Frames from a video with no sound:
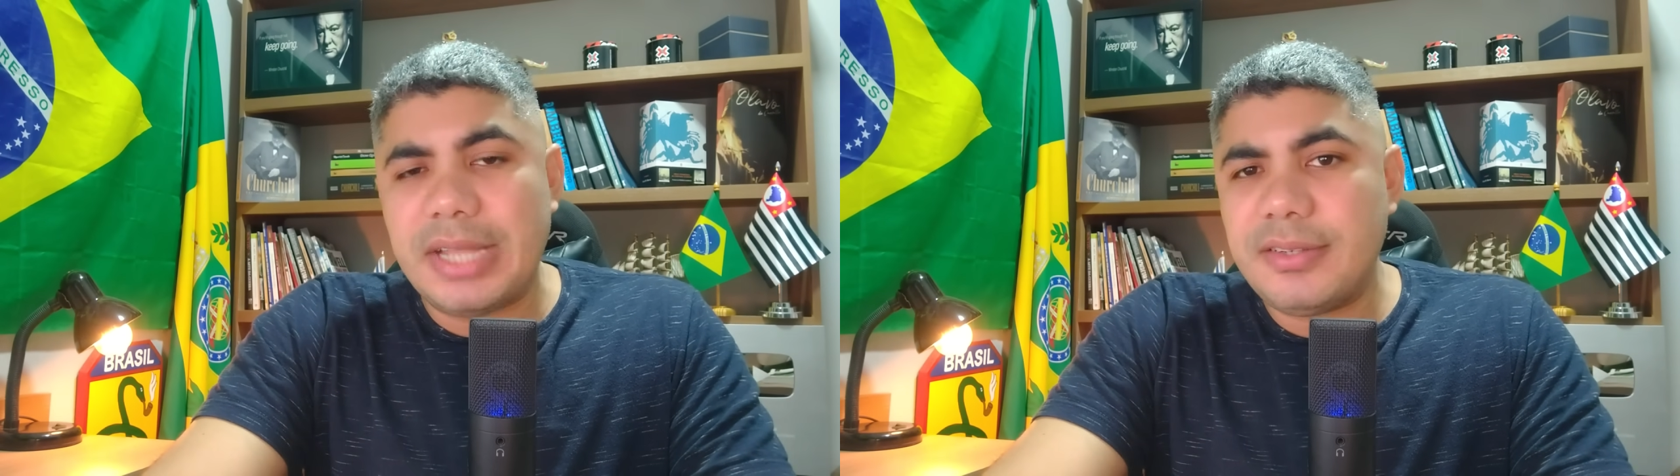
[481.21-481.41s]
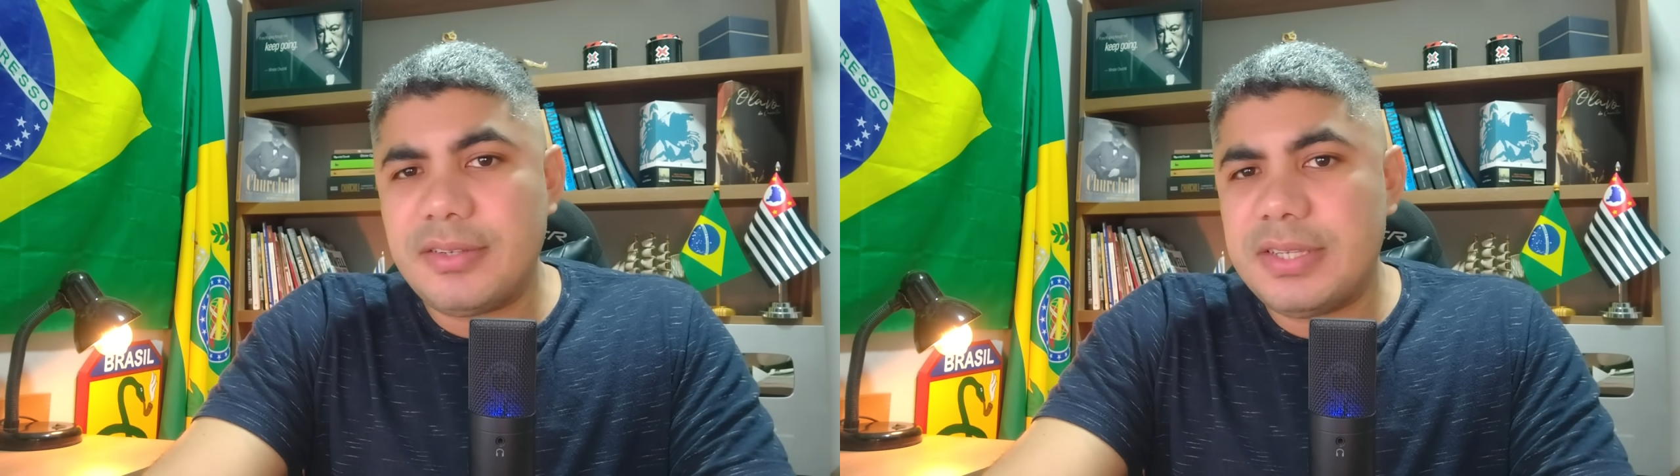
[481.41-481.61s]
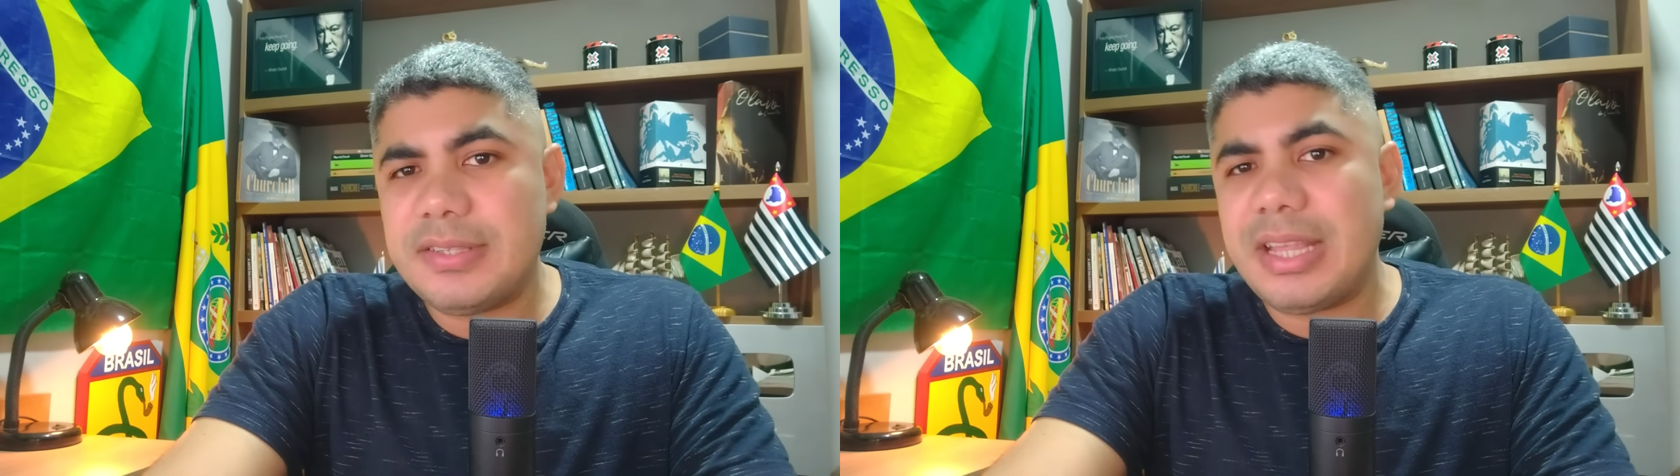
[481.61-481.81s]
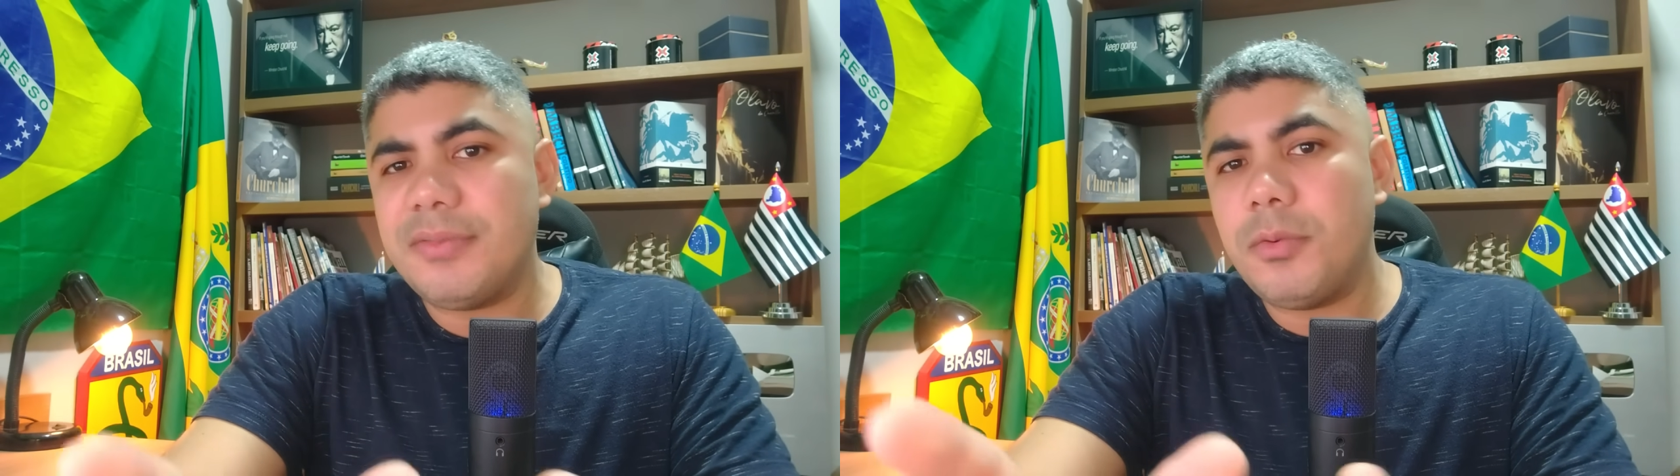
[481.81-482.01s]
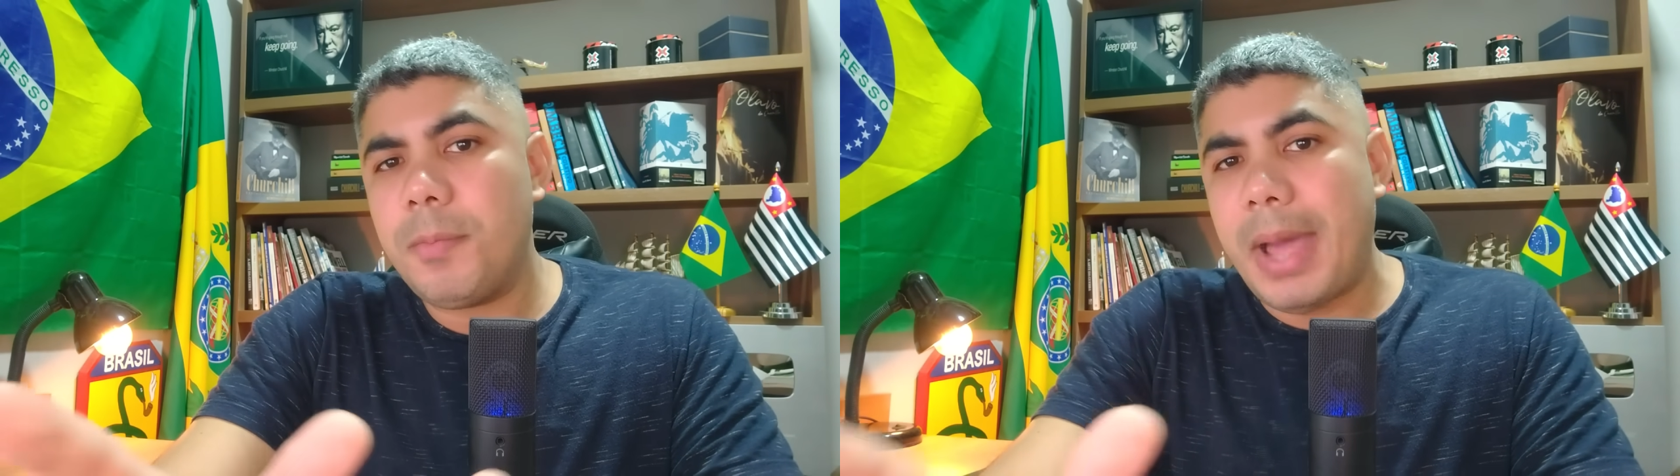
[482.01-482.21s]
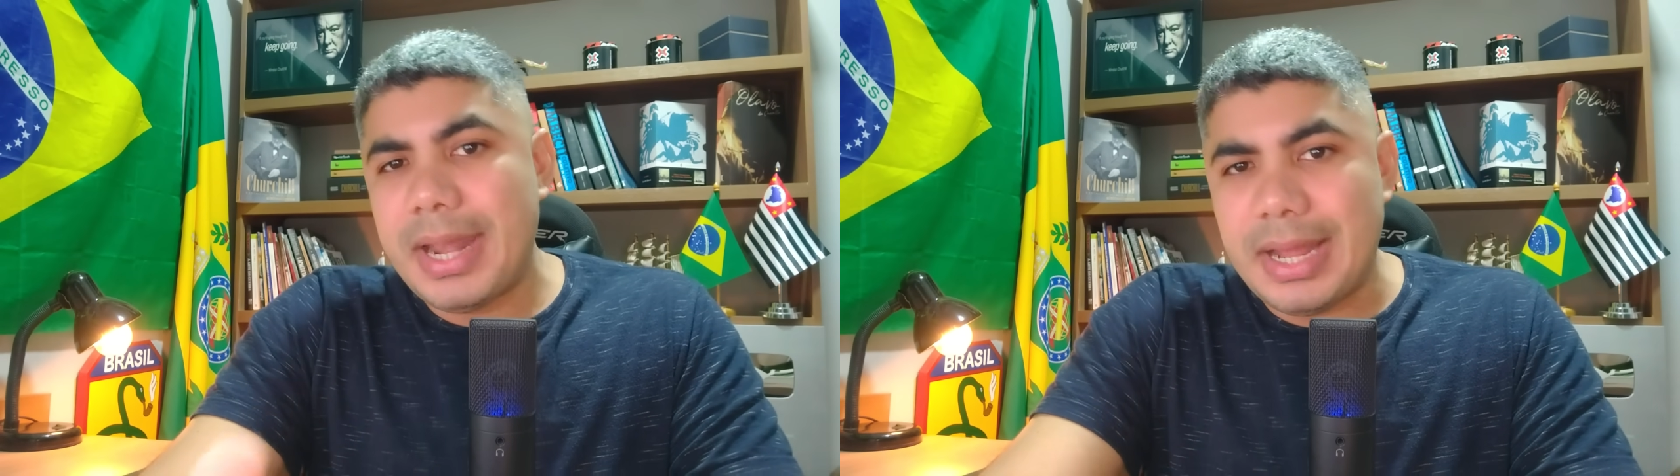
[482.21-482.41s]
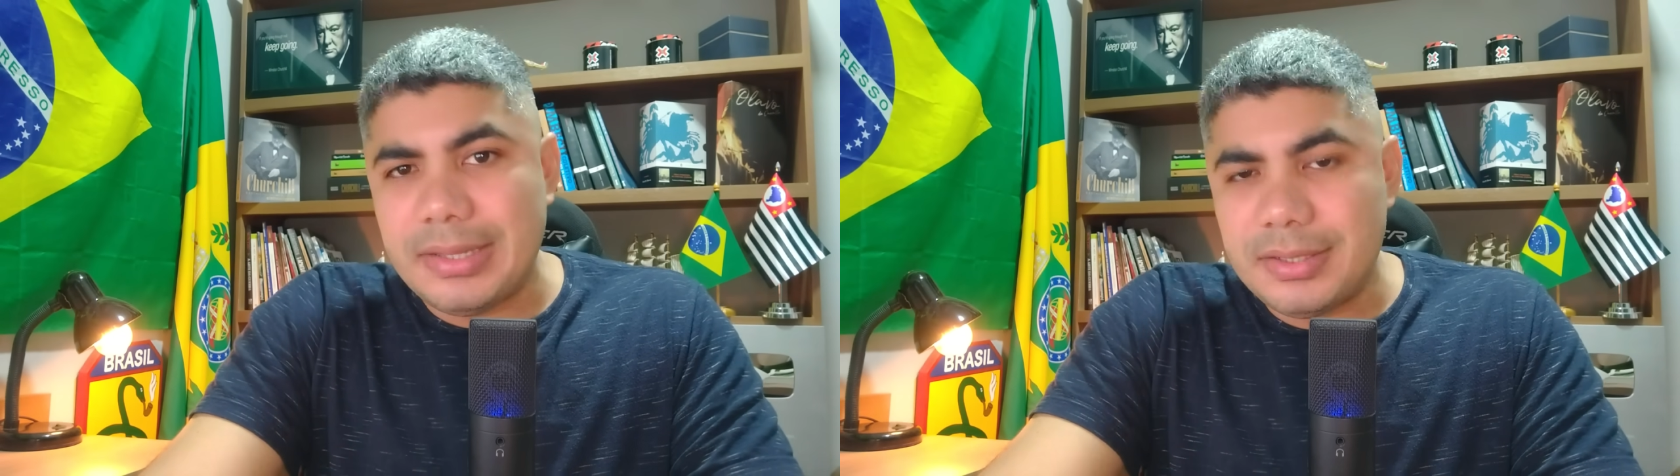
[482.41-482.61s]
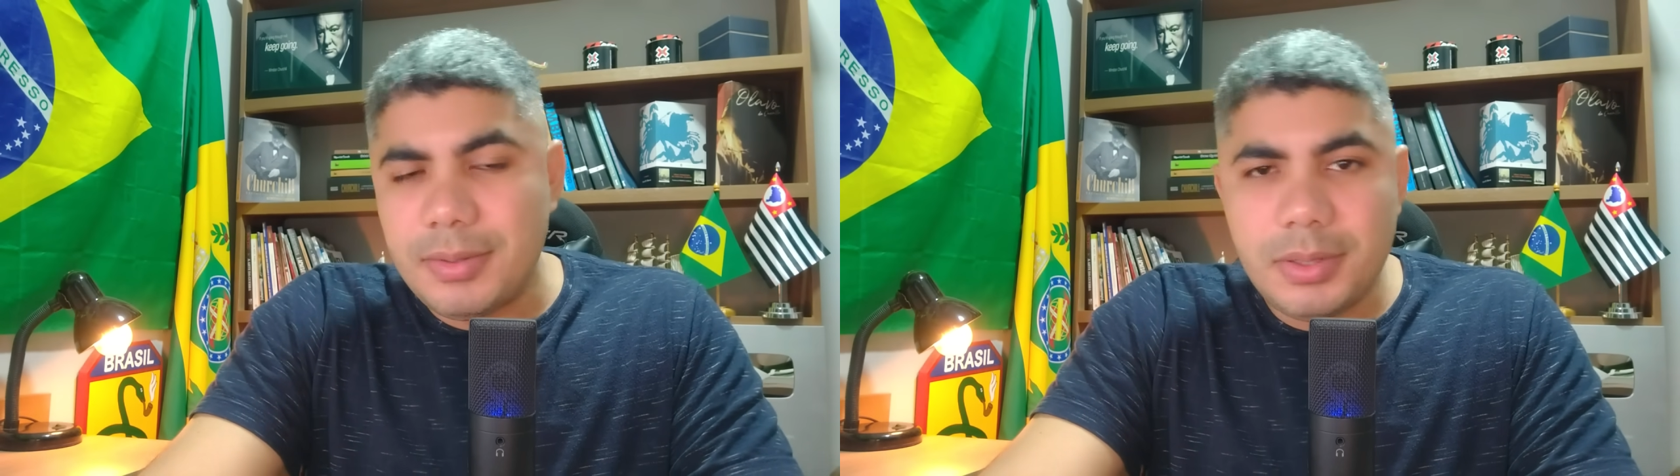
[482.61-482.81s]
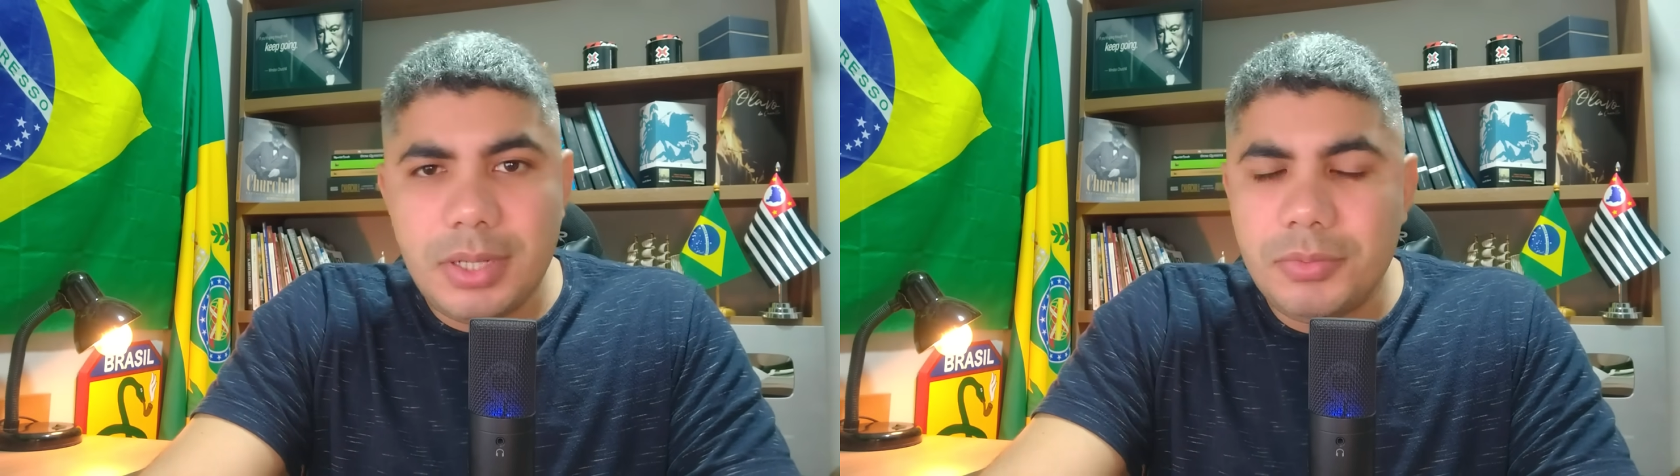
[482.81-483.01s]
casas que estavam paradas. Não,